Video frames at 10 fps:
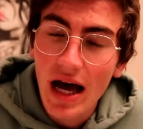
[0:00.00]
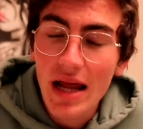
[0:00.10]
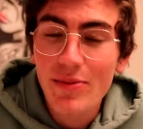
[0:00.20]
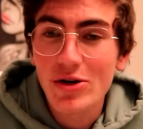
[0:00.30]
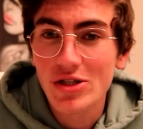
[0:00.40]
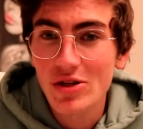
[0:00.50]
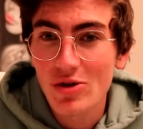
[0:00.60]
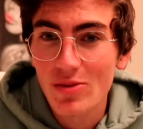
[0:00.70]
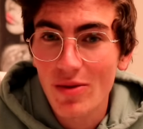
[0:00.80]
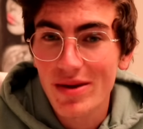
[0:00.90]
À la prochaine
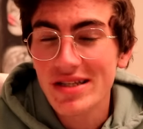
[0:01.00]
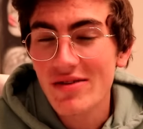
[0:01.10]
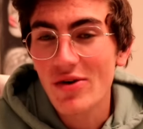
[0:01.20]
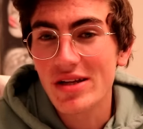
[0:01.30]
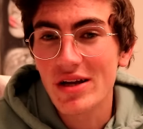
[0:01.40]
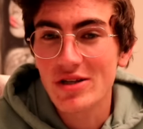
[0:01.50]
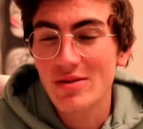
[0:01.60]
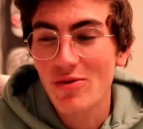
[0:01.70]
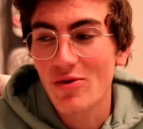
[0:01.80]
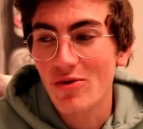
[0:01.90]
tout le monde. Merci d'avoir été là
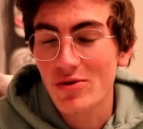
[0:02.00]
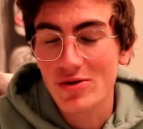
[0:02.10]
sur, mon,